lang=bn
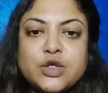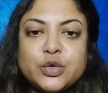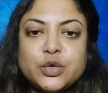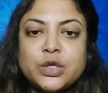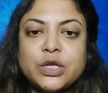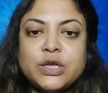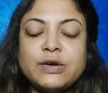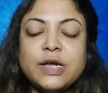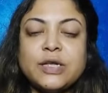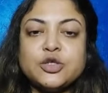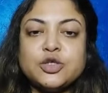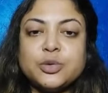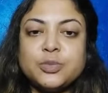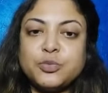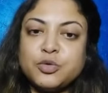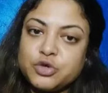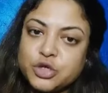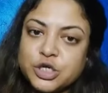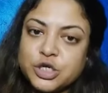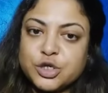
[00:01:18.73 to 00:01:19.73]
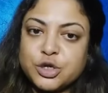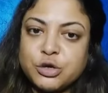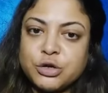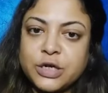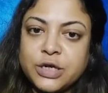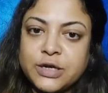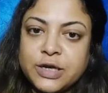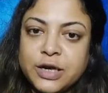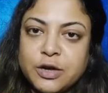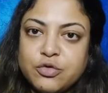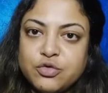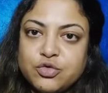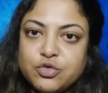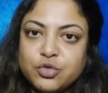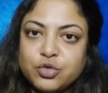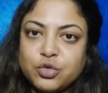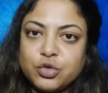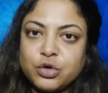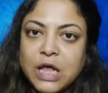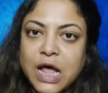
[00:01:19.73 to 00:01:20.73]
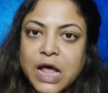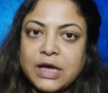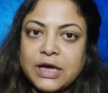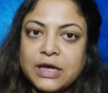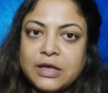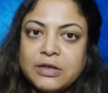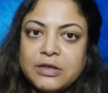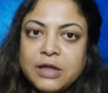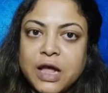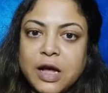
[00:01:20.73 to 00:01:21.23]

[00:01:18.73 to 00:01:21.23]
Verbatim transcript: যদি রাজ্য প্রশাসনের কেউ যুক্ত থাকেন